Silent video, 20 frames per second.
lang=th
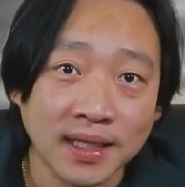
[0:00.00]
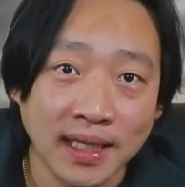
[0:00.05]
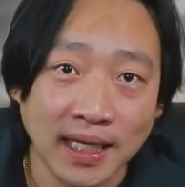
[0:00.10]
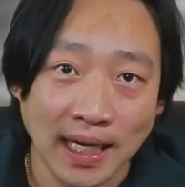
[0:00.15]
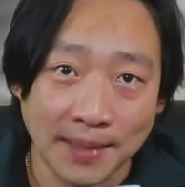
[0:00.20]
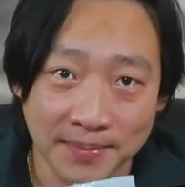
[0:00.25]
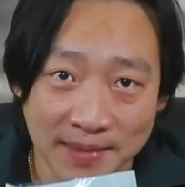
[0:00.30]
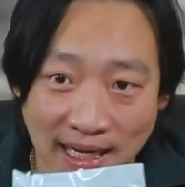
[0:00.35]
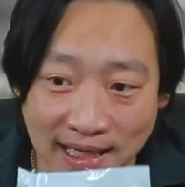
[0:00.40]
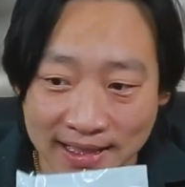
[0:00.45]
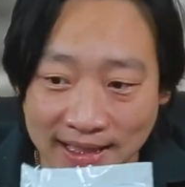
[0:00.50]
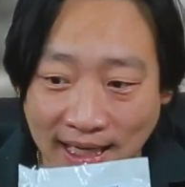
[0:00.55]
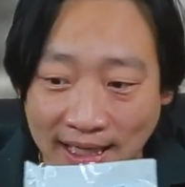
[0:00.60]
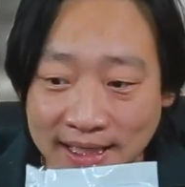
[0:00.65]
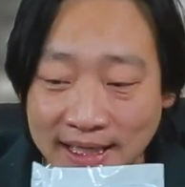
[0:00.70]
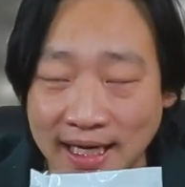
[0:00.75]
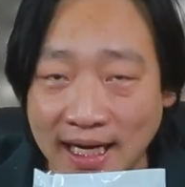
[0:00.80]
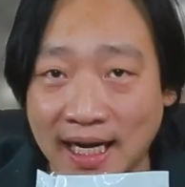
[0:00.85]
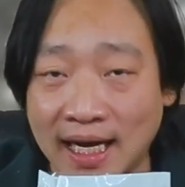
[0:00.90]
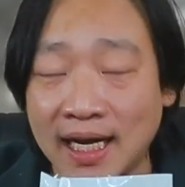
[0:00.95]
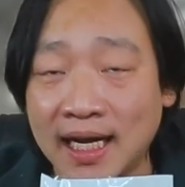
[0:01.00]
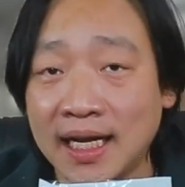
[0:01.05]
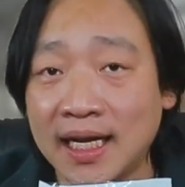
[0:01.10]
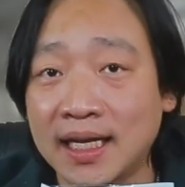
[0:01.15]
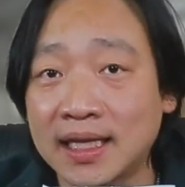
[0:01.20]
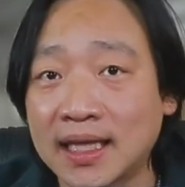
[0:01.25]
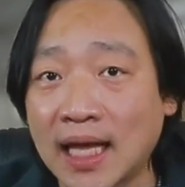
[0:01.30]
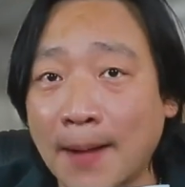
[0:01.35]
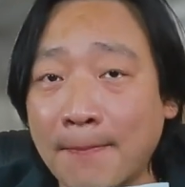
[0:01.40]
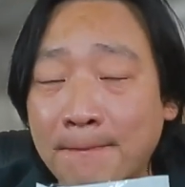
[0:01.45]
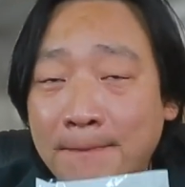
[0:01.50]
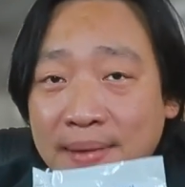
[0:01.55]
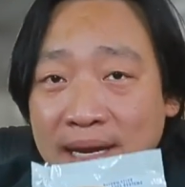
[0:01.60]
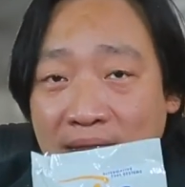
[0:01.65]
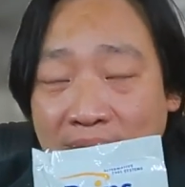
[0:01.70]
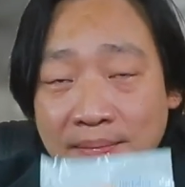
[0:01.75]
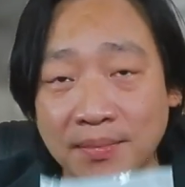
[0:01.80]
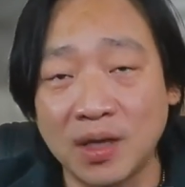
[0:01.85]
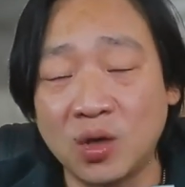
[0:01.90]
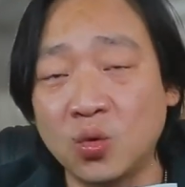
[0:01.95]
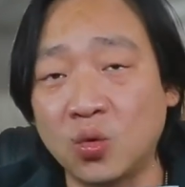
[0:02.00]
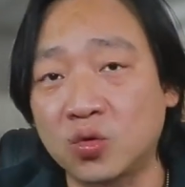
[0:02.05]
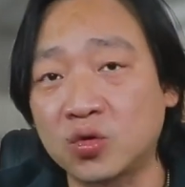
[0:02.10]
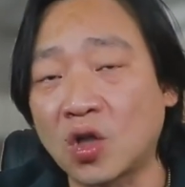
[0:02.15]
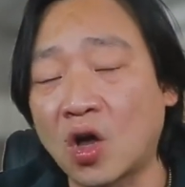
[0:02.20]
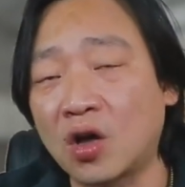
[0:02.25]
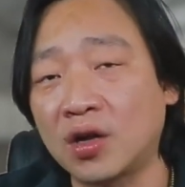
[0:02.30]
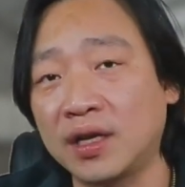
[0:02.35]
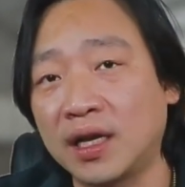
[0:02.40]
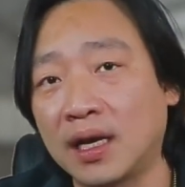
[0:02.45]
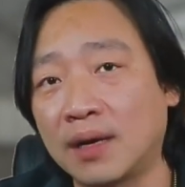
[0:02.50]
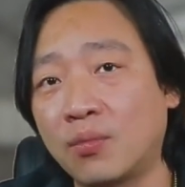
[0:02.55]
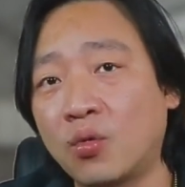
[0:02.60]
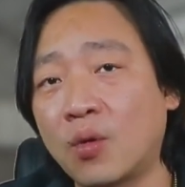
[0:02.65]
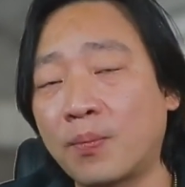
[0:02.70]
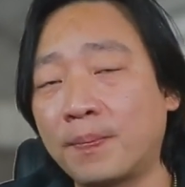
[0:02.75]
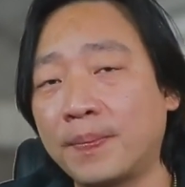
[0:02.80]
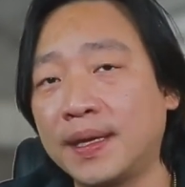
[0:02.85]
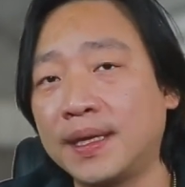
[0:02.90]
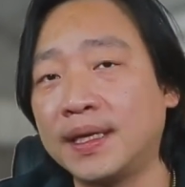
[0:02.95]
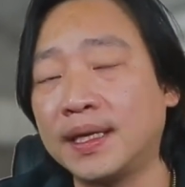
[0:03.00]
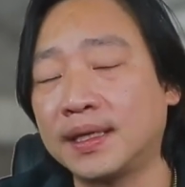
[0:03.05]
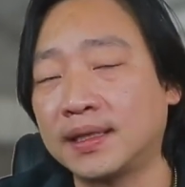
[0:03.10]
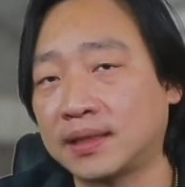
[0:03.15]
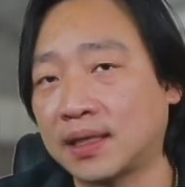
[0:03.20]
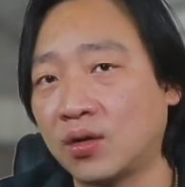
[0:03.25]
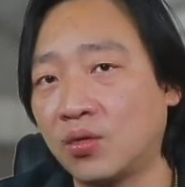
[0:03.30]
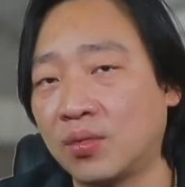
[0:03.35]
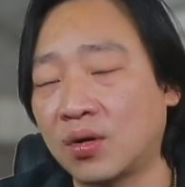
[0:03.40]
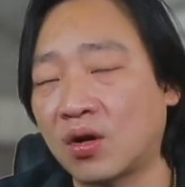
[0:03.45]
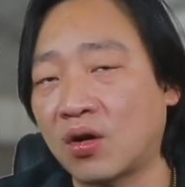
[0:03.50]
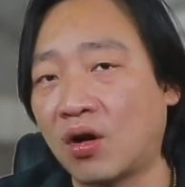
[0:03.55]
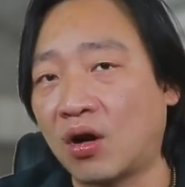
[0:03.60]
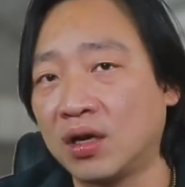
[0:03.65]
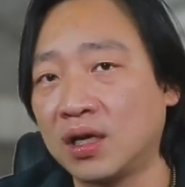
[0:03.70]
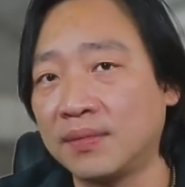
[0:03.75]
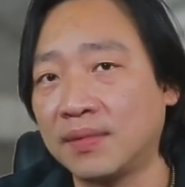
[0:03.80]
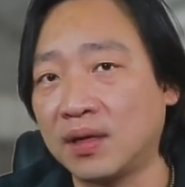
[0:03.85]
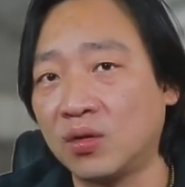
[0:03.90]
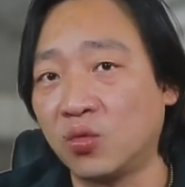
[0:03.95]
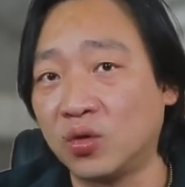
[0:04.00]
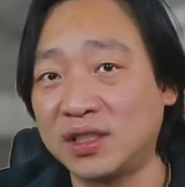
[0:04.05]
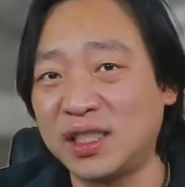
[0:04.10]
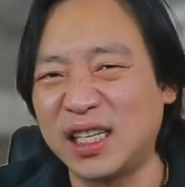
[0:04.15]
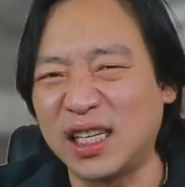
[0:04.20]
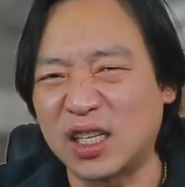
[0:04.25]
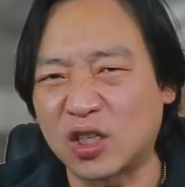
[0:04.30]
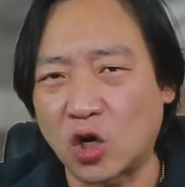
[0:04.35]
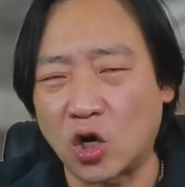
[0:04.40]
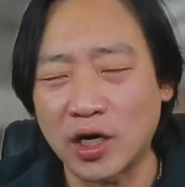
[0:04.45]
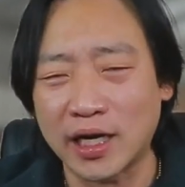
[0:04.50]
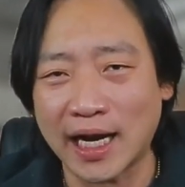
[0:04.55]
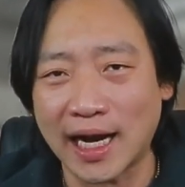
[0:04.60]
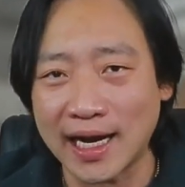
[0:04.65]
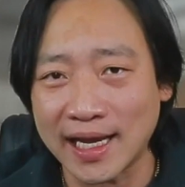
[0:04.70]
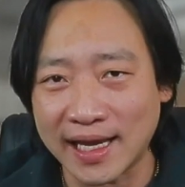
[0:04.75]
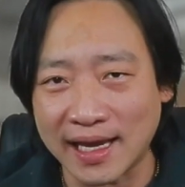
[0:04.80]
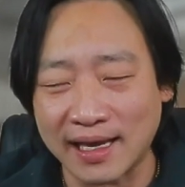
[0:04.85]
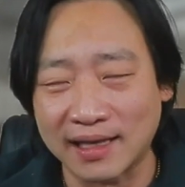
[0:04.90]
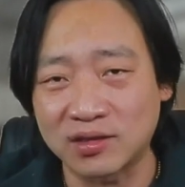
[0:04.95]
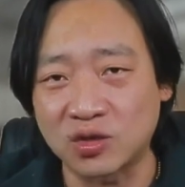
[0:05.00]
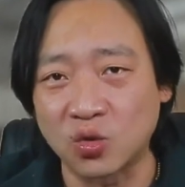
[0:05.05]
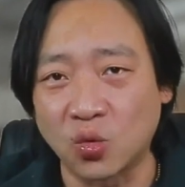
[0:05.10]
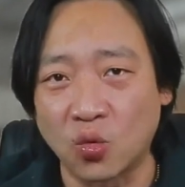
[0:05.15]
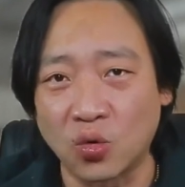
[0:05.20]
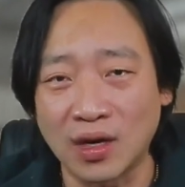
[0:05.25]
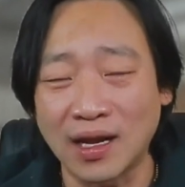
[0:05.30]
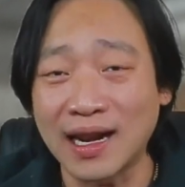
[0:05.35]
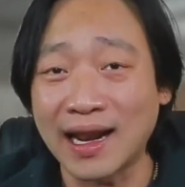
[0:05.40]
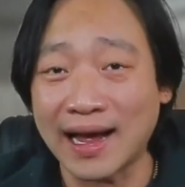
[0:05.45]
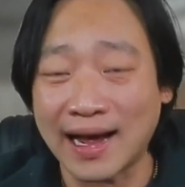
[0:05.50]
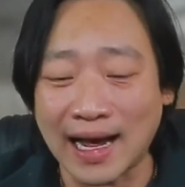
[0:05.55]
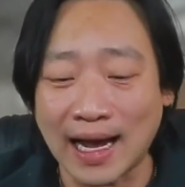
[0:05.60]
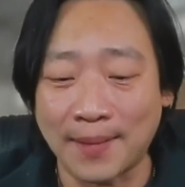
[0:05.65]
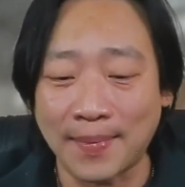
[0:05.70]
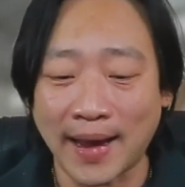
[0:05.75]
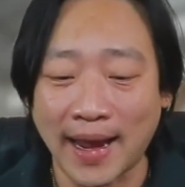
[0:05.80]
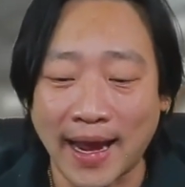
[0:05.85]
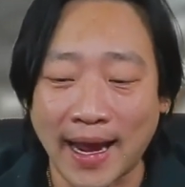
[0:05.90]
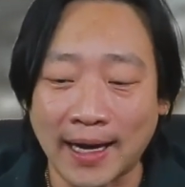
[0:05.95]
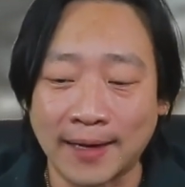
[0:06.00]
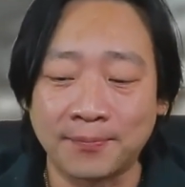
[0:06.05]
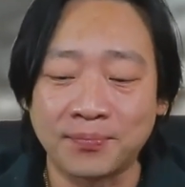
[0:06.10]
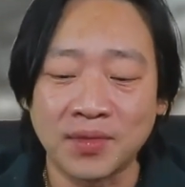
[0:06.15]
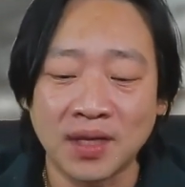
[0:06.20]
นะครับดังนั้นเนี่ยถ้าเปลี่ยนไม่ถูกต้องเนี่ยพวกปิ้นเนี่ยจะใช้อุปกรณ์ที่เป็นหัวฉีดค่อนข้างเกรดสูงและราคาแพง